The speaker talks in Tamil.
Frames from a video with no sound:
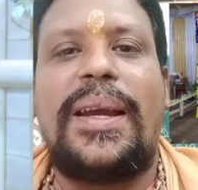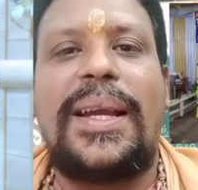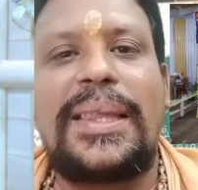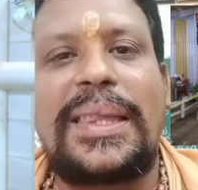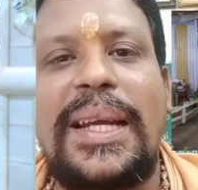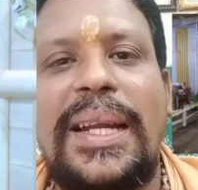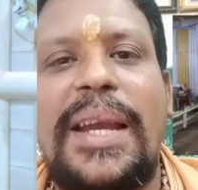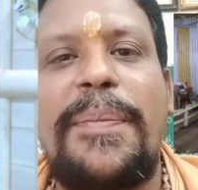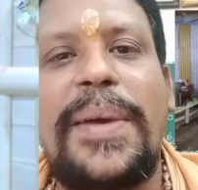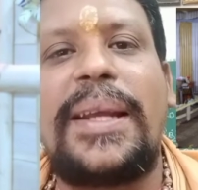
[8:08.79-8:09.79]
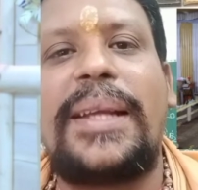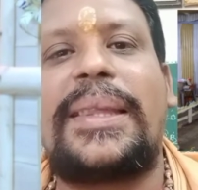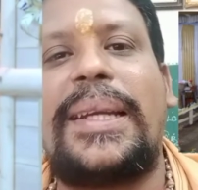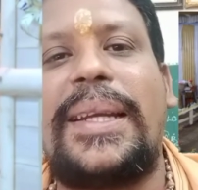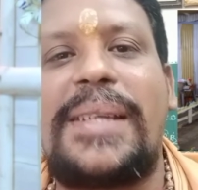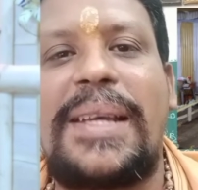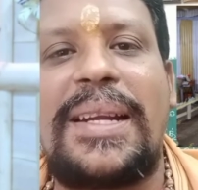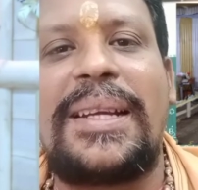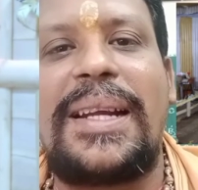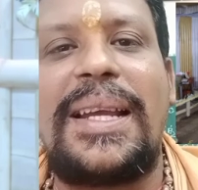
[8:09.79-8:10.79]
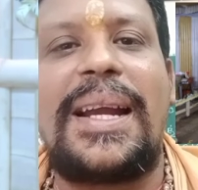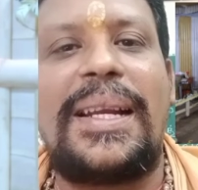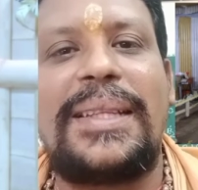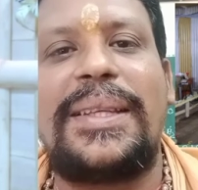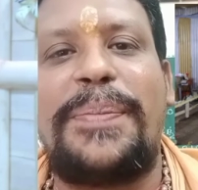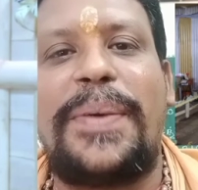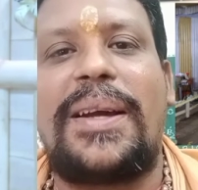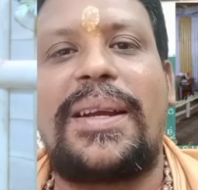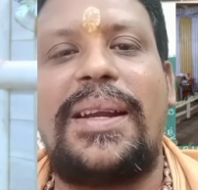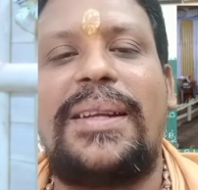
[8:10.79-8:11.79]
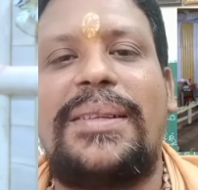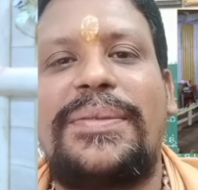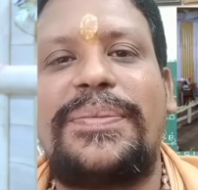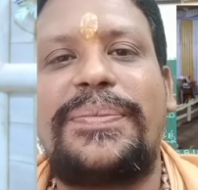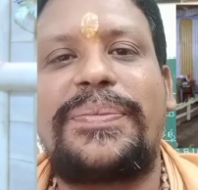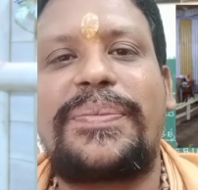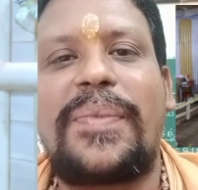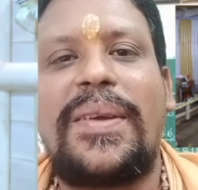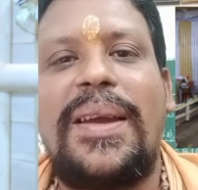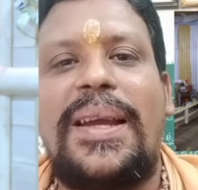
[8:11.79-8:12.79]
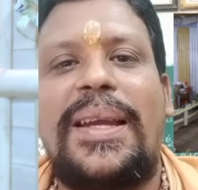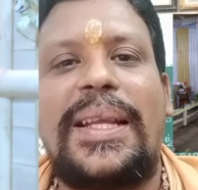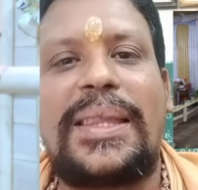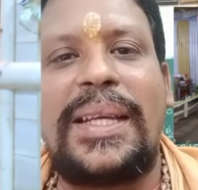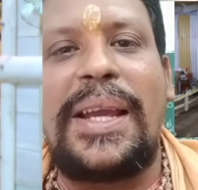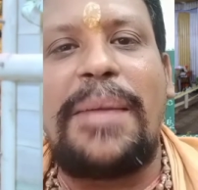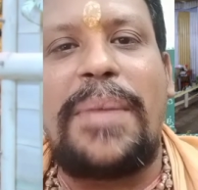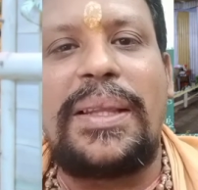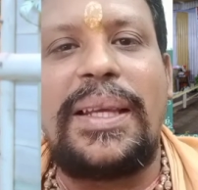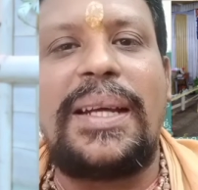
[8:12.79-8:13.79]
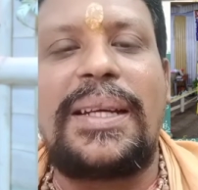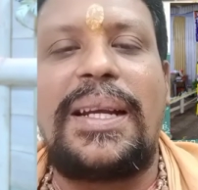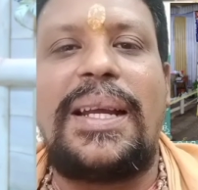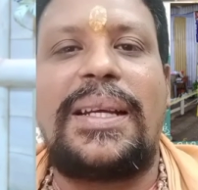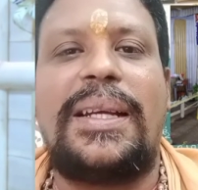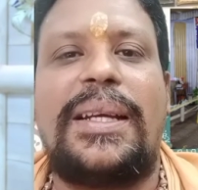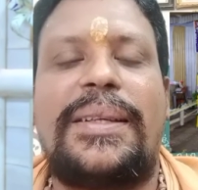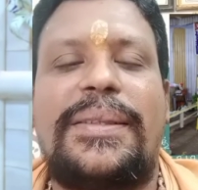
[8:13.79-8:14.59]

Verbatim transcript: எத்தனை பேர் எத்தனை சரணங்களை அழைத்திருப்பார்கள் எத்தனை மந்திரங்கள் அங்கு